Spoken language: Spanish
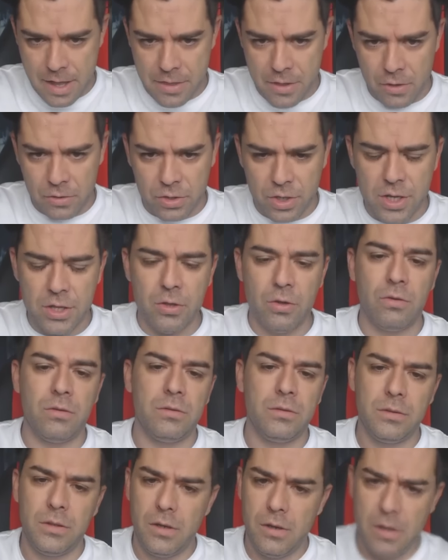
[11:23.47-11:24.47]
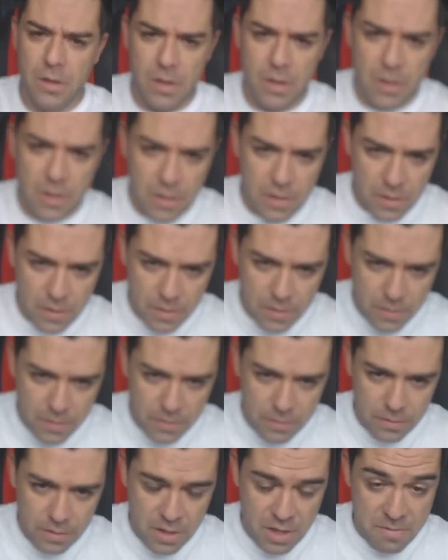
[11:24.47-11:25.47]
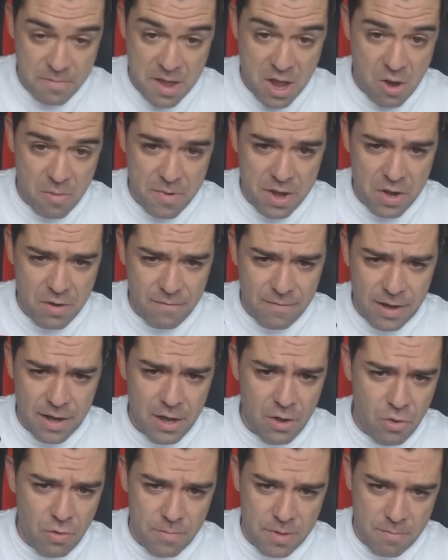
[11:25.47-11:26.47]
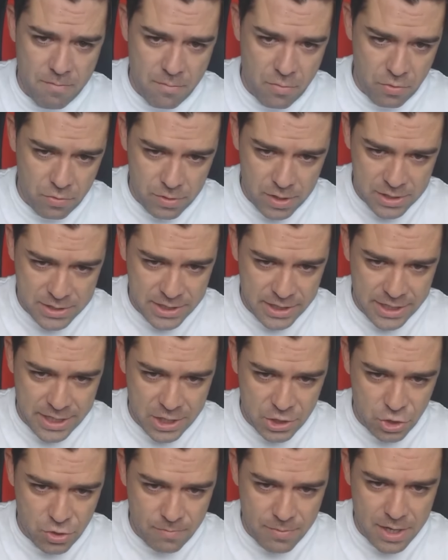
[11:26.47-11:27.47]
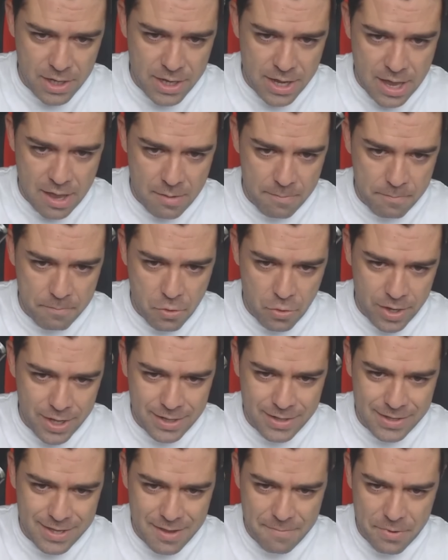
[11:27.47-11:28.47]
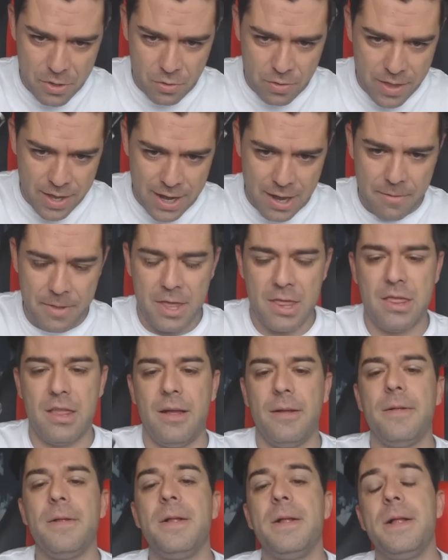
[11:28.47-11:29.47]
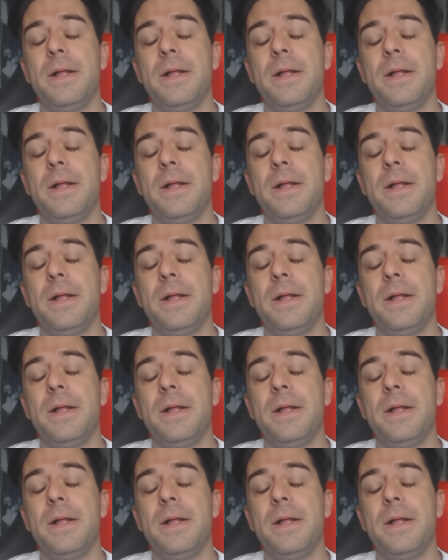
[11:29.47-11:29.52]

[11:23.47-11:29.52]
Adiós Tritón. Y más o menos vale lo mismo. Así que yo me iría por este, pero de cabeza.